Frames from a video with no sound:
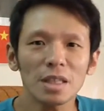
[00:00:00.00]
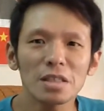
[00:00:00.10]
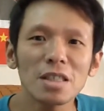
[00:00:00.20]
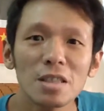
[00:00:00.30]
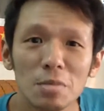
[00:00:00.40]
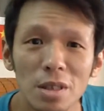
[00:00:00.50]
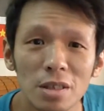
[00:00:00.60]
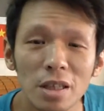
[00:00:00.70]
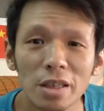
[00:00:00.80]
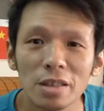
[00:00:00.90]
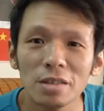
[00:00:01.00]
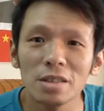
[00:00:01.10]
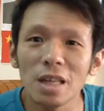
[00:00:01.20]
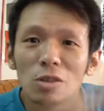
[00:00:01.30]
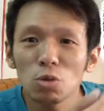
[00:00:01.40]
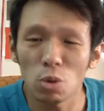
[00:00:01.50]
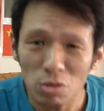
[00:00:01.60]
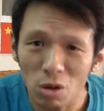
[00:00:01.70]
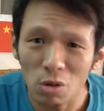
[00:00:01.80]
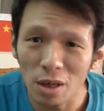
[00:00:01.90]
现在怎么样？那黑人当
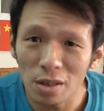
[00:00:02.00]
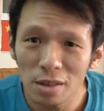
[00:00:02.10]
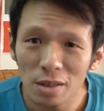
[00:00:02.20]
总统啊，